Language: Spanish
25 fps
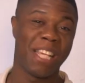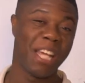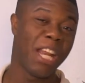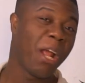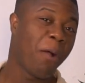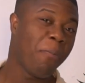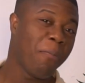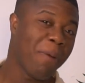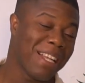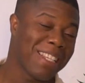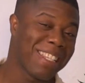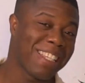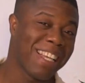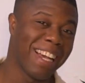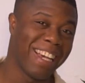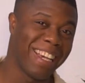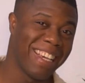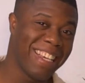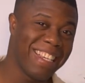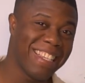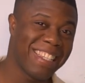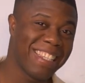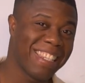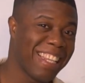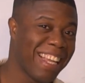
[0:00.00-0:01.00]
tienen
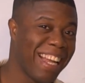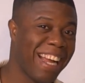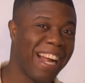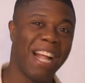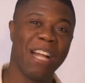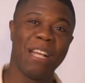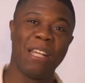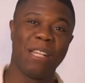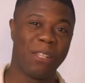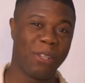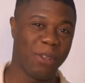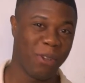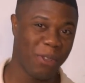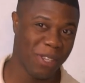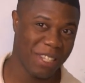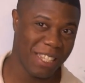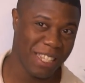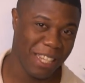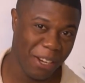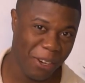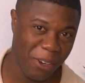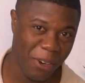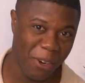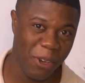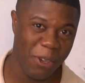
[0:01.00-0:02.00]
masajista y todo
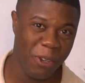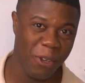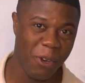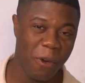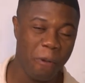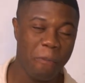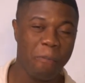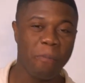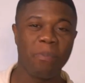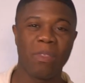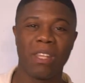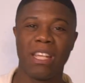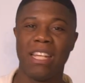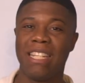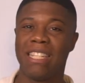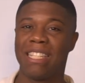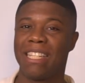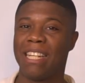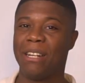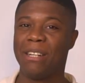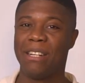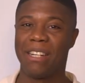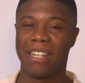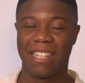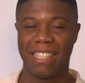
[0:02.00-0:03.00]
ese rollo y
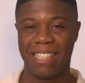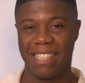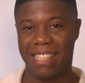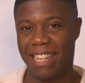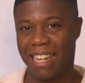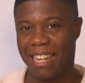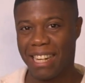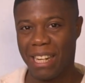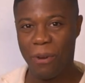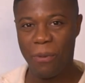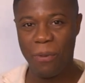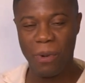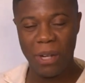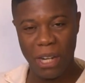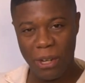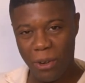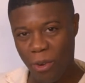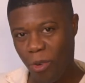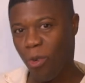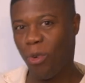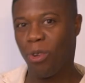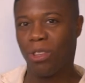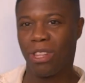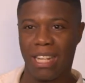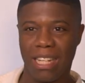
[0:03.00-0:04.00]
se, reúne
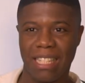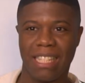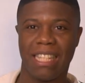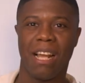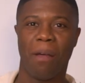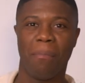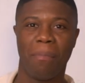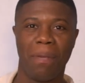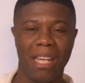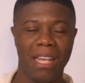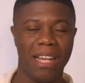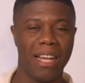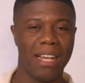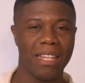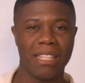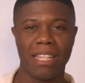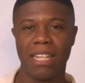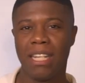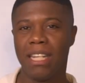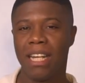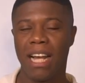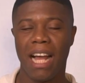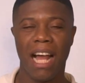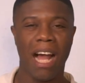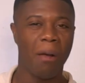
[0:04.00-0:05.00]
con otras amigas
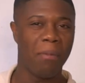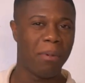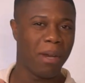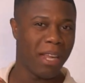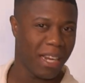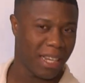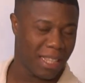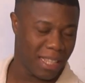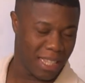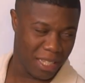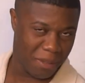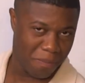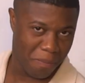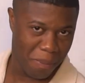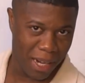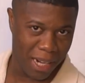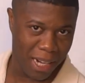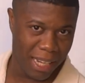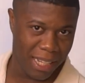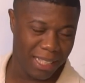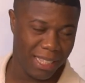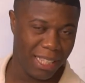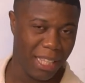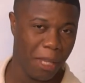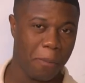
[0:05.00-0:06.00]
a hablar
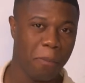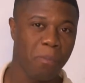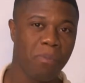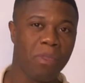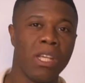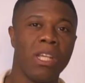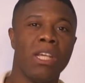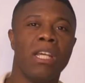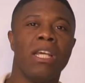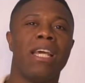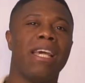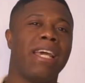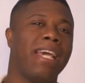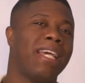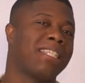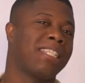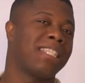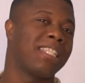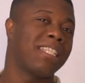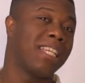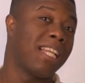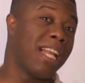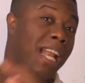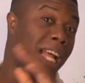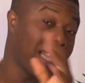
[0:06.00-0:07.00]
disparate.
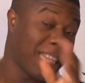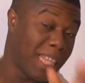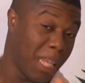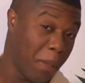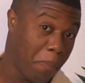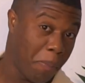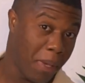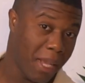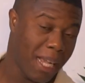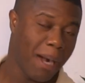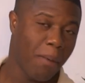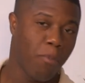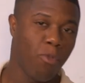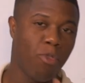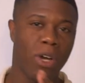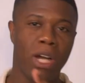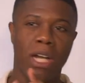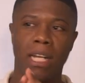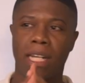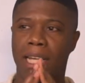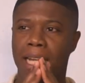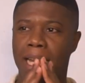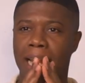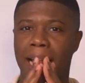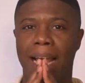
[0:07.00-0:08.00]
Es la típica
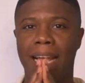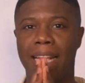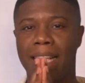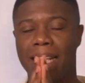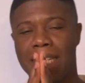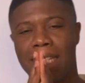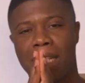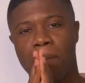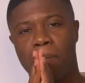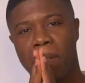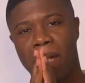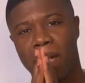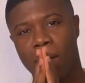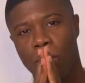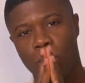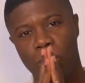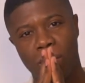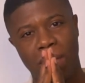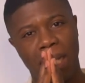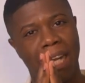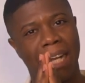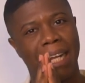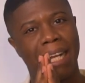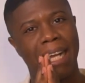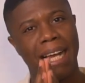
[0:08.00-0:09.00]
mujer que la gente se
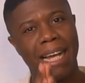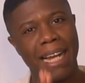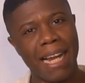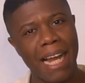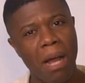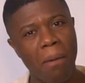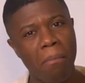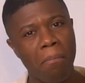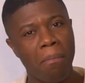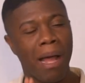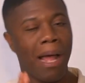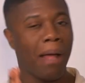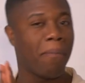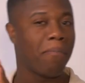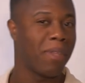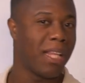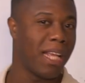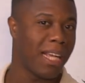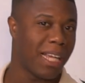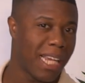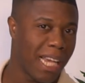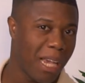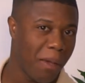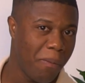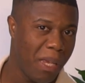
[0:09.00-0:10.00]
pregunta, caramba,
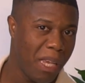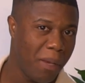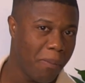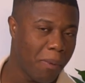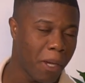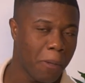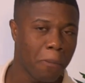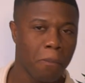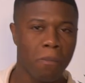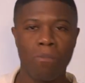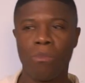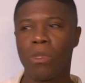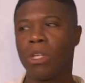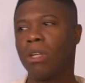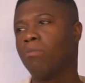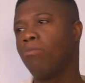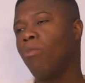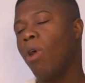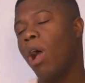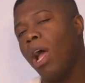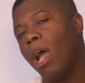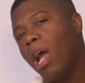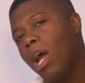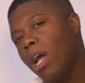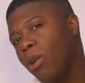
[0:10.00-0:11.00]
¿de qué vive?
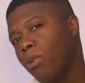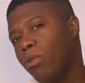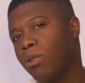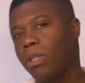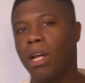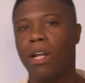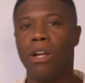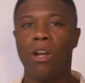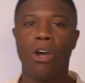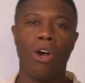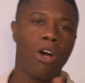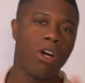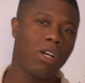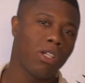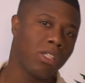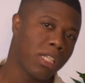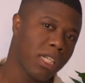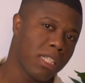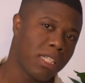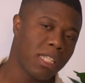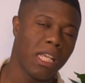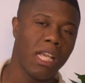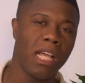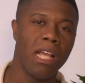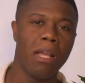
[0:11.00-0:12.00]
Bueno, de noche
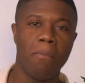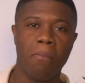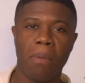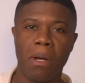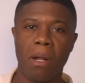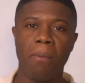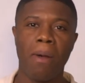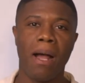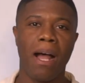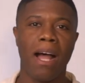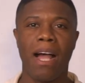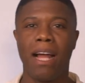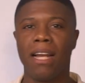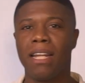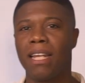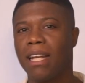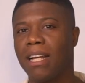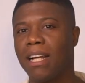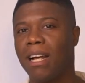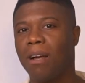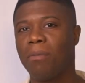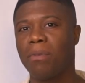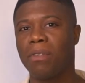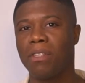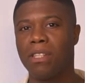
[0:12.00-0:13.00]
siempre va
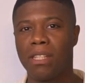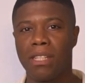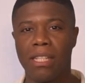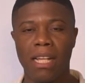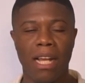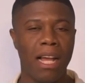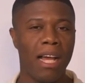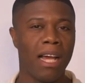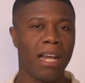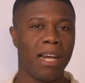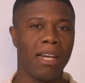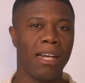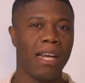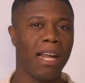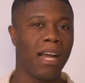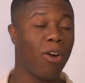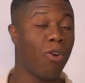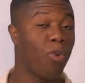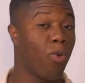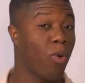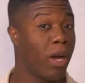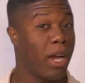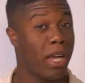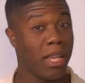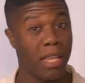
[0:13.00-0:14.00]
alguien a visitarla
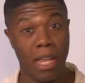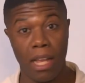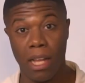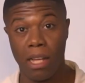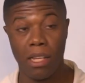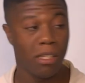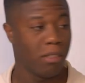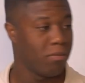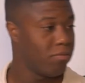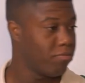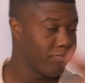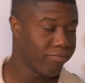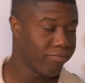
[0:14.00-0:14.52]
o ella,